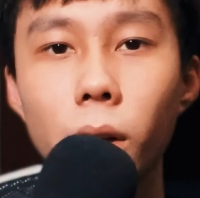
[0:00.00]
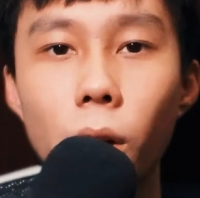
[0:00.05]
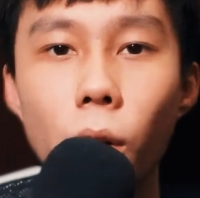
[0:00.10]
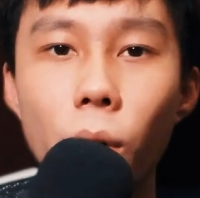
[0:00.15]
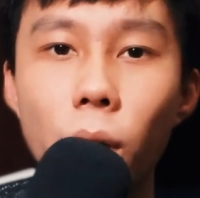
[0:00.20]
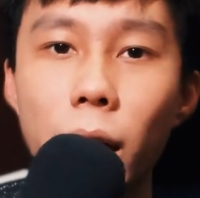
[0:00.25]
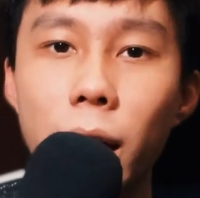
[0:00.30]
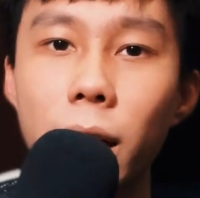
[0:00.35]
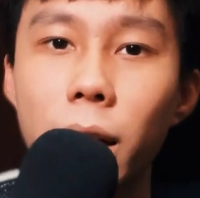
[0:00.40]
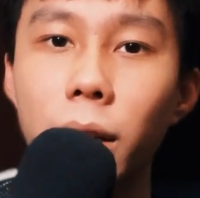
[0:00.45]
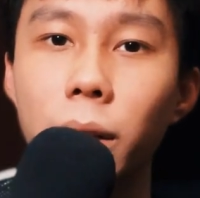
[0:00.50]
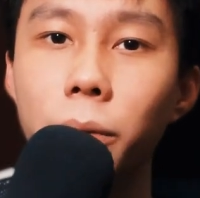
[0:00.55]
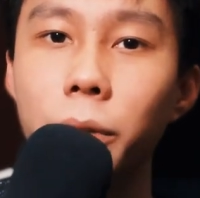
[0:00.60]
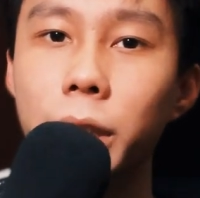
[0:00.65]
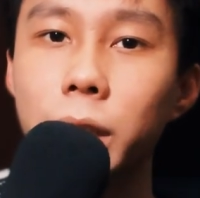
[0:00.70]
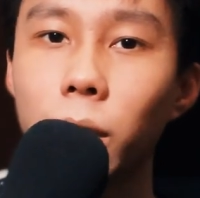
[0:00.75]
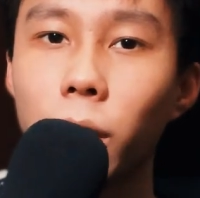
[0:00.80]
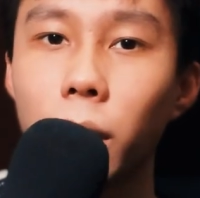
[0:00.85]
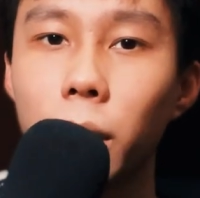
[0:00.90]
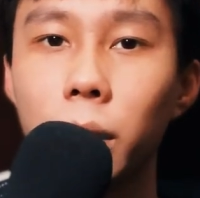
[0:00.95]
Ok, ở
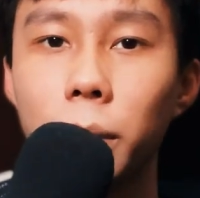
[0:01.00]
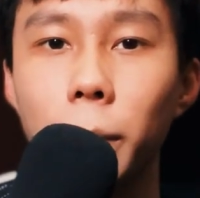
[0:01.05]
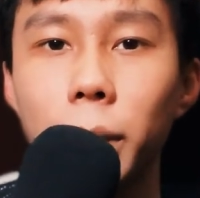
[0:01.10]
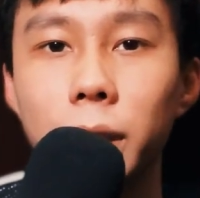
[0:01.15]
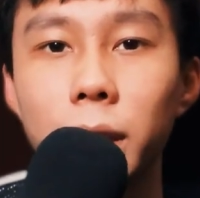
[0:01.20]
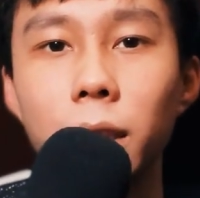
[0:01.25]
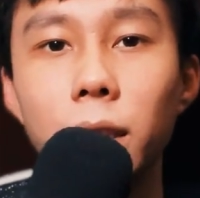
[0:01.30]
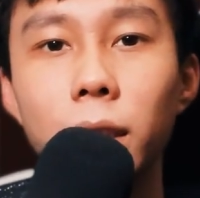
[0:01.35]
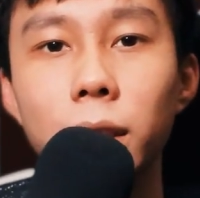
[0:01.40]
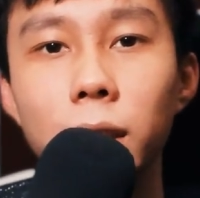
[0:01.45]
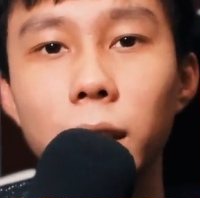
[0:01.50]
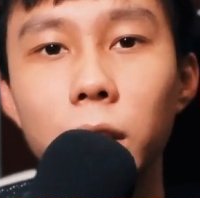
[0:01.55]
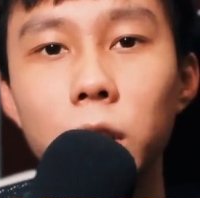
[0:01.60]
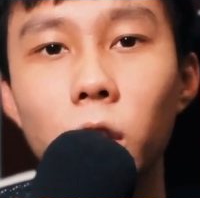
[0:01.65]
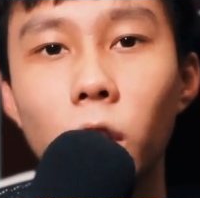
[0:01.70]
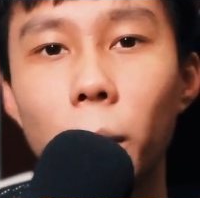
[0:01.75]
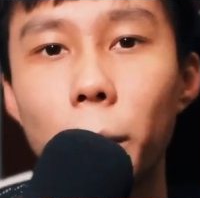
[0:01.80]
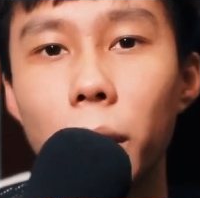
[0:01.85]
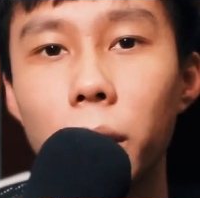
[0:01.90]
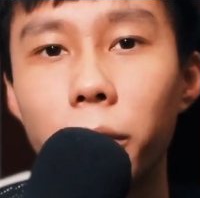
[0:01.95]
video này thì mình sẽ hướng dẫn
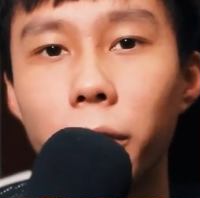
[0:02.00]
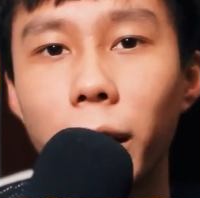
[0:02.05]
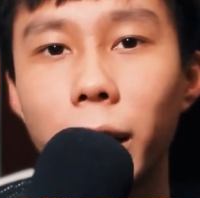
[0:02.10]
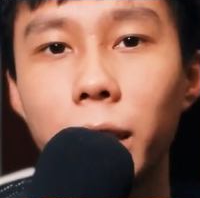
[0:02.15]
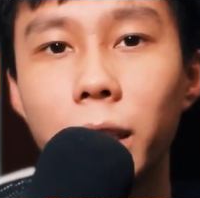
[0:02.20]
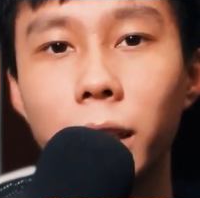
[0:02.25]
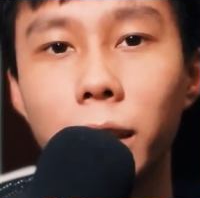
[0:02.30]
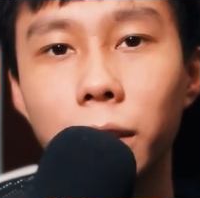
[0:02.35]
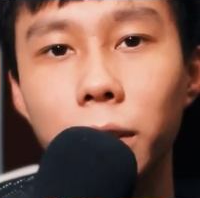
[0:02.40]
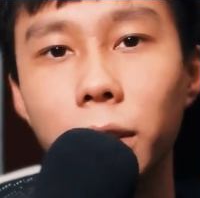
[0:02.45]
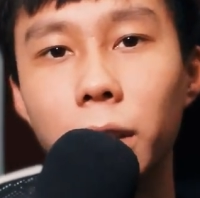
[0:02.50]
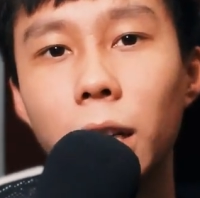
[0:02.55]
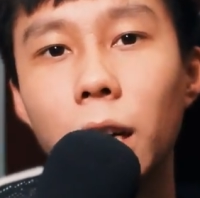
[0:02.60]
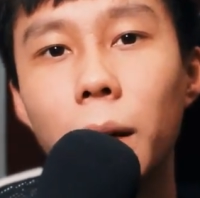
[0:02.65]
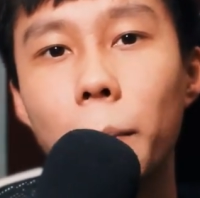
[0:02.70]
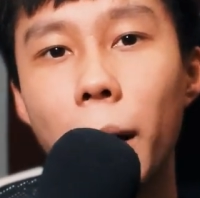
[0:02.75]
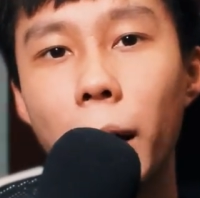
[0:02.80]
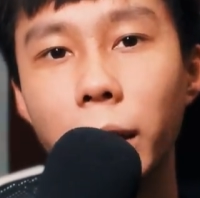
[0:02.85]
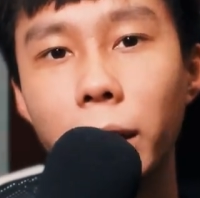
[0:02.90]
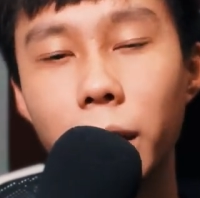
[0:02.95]
cho các bạn vẽ những cái thứ
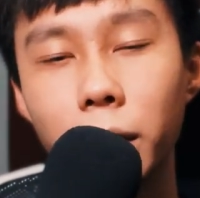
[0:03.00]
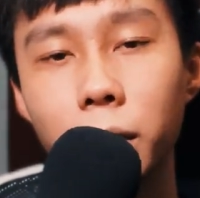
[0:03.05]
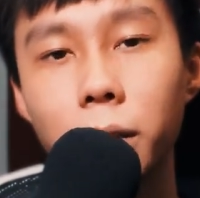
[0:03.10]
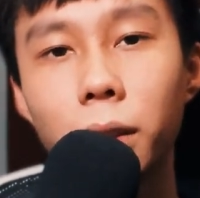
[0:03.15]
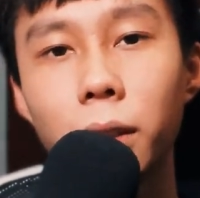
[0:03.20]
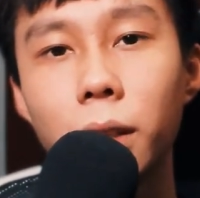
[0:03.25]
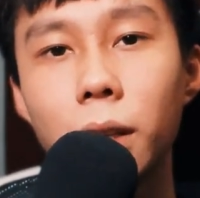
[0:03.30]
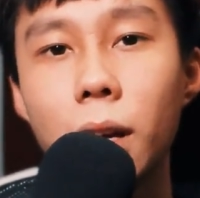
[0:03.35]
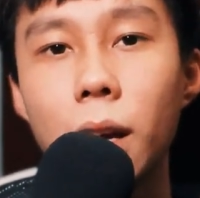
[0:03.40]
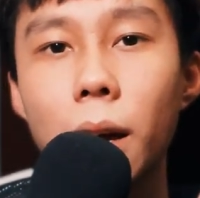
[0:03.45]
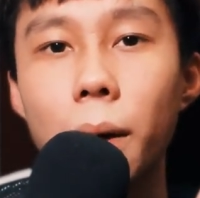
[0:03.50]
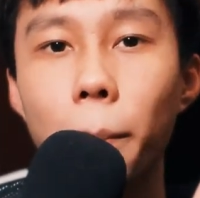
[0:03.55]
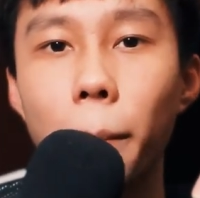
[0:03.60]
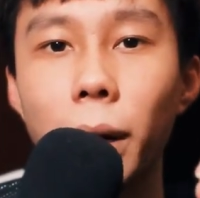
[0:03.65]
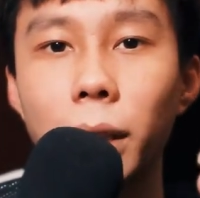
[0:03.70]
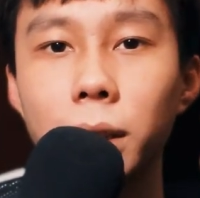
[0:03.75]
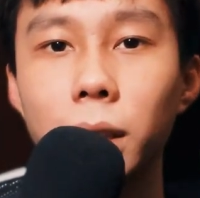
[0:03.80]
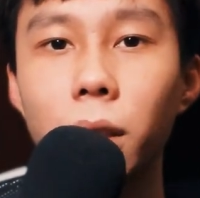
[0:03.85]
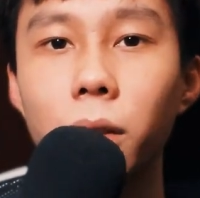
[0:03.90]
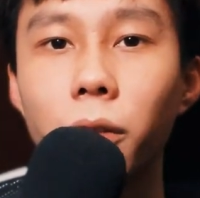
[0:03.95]
cơ bản nhất
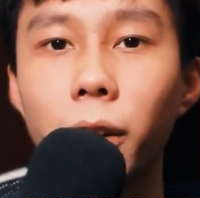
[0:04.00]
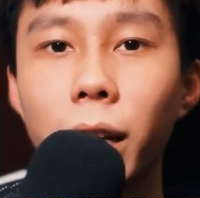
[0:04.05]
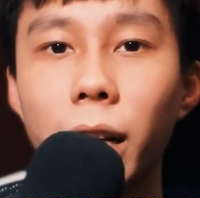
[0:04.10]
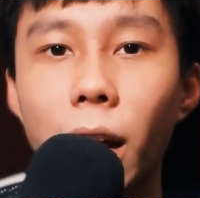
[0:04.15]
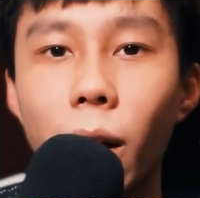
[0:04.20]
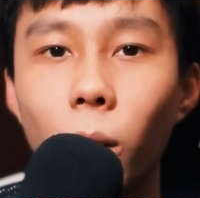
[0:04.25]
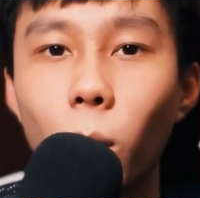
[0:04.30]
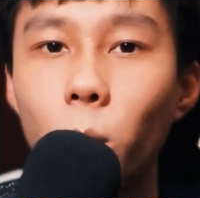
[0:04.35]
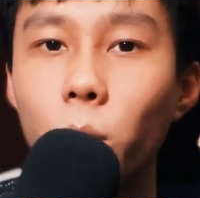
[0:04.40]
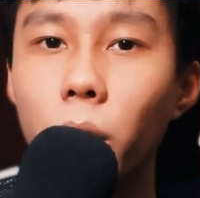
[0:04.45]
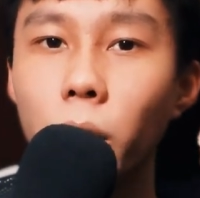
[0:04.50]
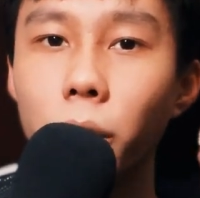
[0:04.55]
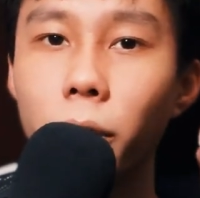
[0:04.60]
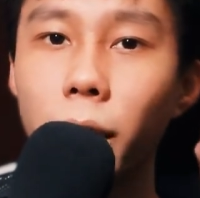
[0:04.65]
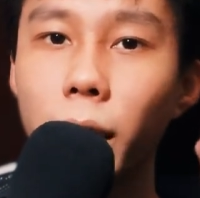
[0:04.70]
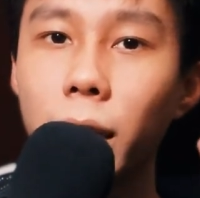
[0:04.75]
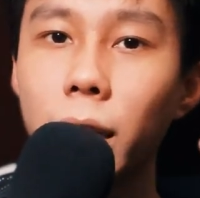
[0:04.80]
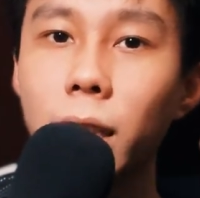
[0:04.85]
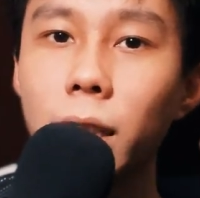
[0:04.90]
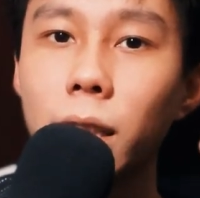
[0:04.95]
mà dân vẽ nào cũng phải
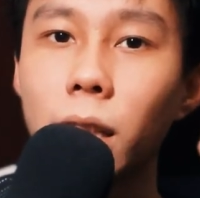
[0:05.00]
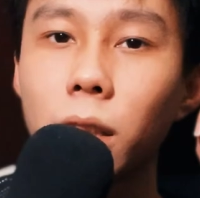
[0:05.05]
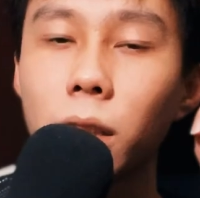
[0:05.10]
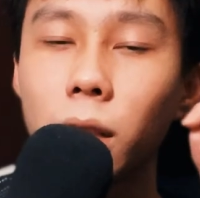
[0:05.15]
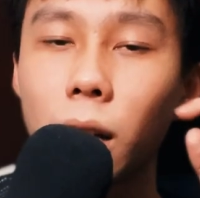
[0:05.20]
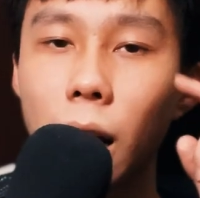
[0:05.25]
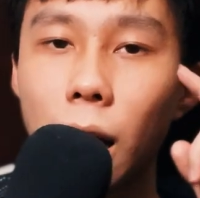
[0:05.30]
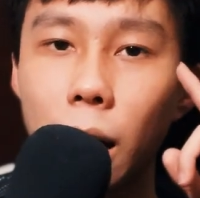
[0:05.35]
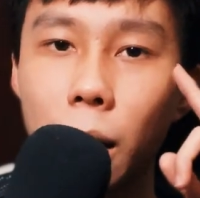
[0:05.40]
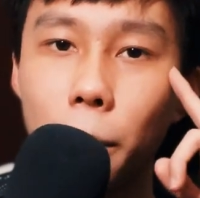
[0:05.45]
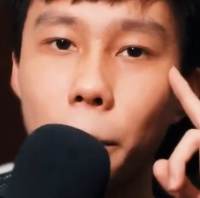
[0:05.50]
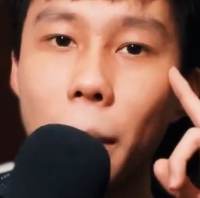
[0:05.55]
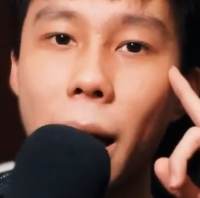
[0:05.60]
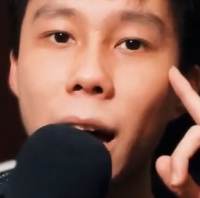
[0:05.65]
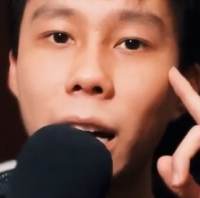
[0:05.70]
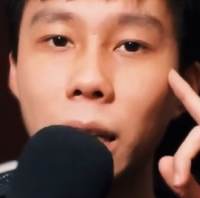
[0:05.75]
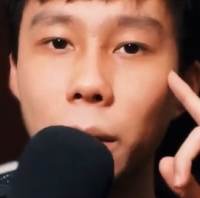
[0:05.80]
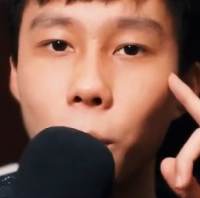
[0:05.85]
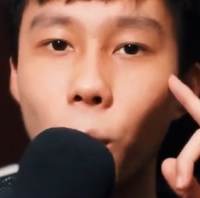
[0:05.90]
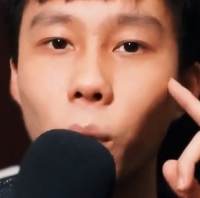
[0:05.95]
vẽ ít nhất là
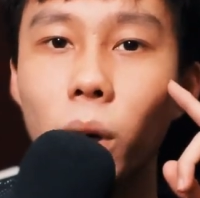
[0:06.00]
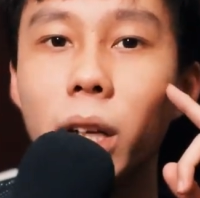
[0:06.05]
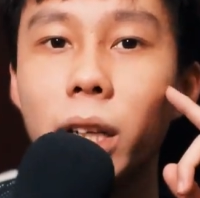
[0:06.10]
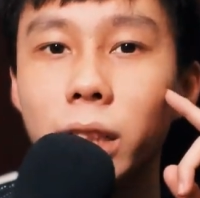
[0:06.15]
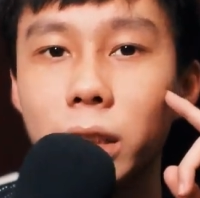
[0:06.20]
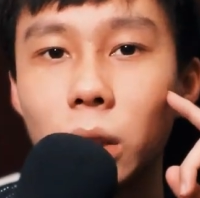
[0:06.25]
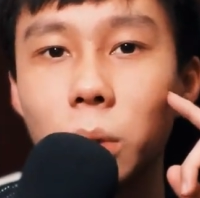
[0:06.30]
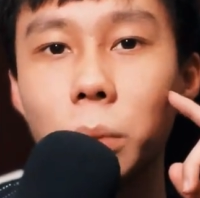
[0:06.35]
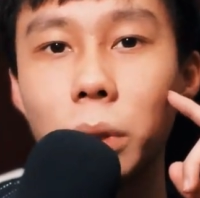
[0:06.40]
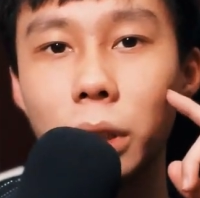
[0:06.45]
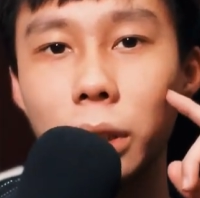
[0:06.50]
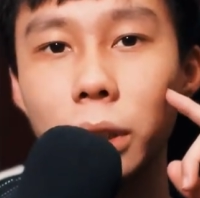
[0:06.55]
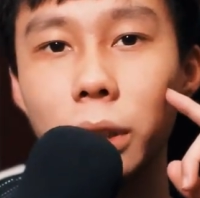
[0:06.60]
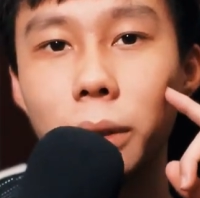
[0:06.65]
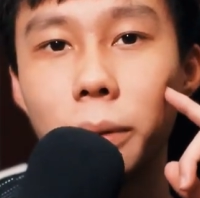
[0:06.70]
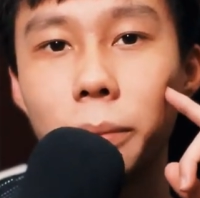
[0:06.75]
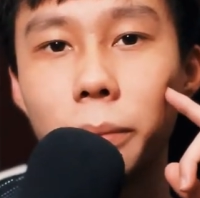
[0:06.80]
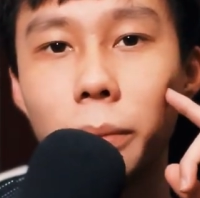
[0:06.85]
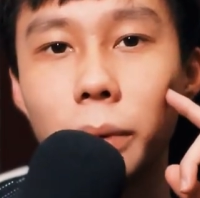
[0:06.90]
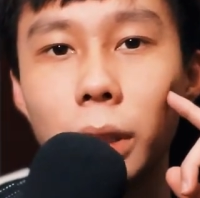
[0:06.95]
3 đến 4 lần trong đời.
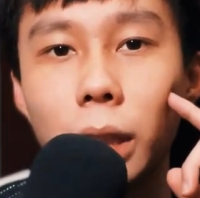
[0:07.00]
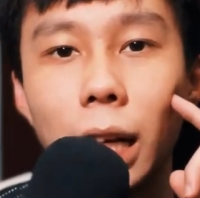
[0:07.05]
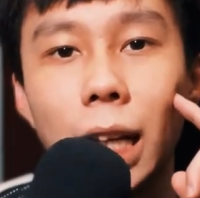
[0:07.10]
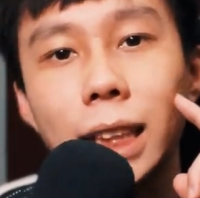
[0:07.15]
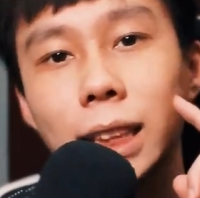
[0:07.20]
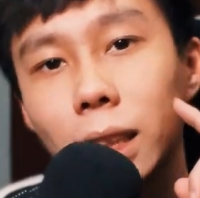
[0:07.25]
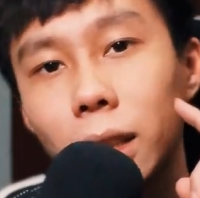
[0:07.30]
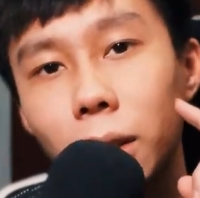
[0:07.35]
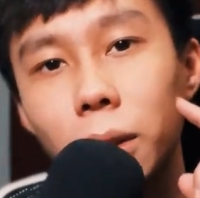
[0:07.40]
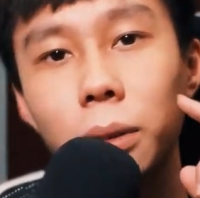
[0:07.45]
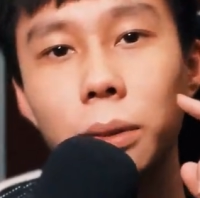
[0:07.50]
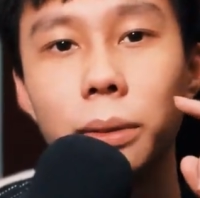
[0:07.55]
Let's go.